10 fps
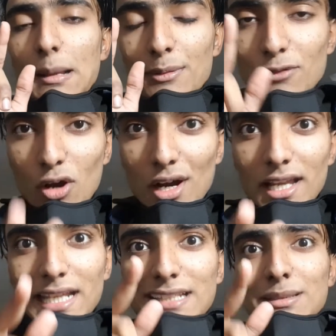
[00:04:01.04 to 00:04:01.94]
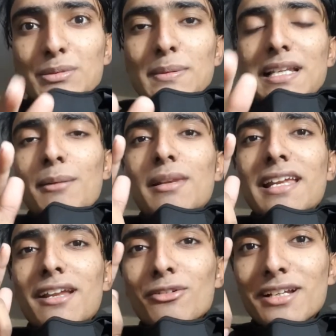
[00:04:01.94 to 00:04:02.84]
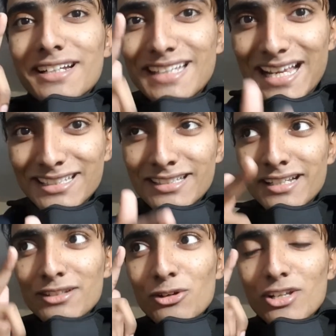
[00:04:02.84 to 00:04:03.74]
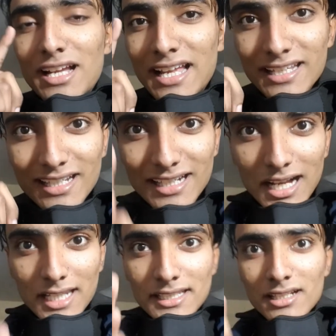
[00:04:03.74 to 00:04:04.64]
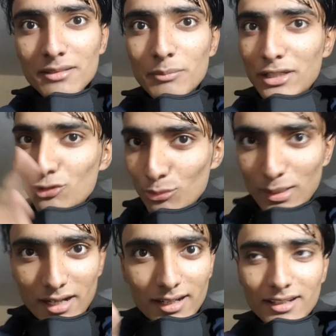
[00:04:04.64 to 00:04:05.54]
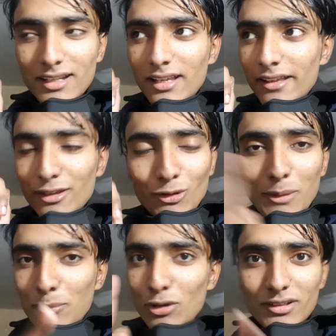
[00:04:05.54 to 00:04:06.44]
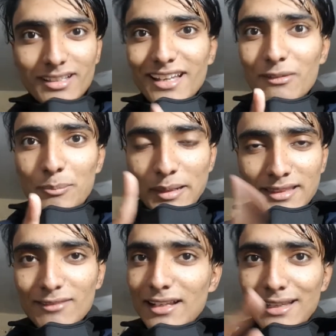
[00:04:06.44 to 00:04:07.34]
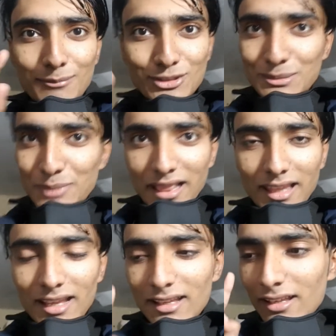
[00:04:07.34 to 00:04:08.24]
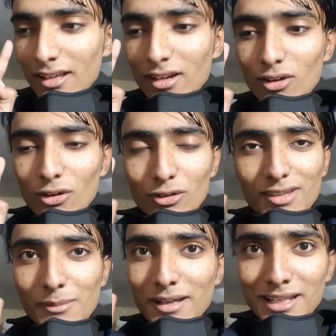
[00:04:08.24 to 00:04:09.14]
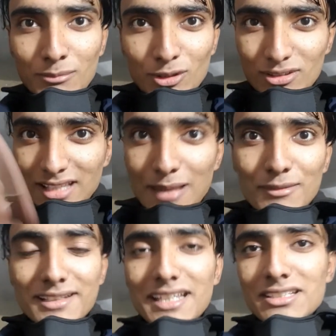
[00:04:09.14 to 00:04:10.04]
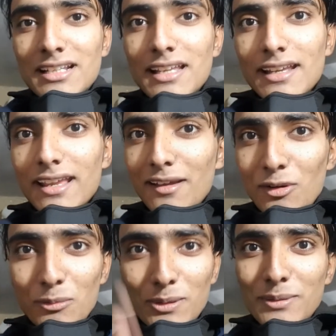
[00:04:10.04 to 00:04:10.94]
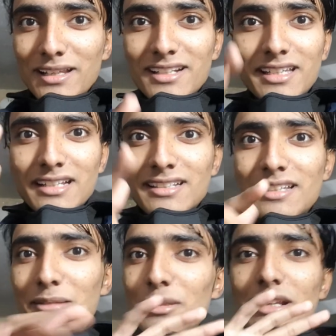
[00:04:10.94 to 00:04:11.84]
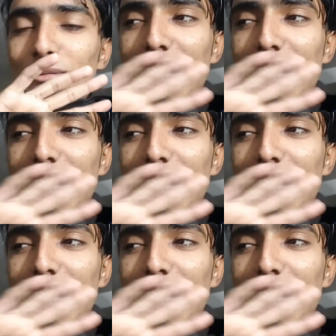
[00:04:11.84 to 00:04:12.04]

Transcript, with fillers: अभी वो आएंगे सबसे पहले हम लेंगे उनका रिएक्शन और खाएंगे गालियाँ बेशुमार क्योंकि बहुत ज़्यादा पढ़ने वाली है मुझे पता है और उसके बाद हम लोग जैन का रिएक्शन लेंगे उमर भाई का रिएक्शन लेते हैं मतलब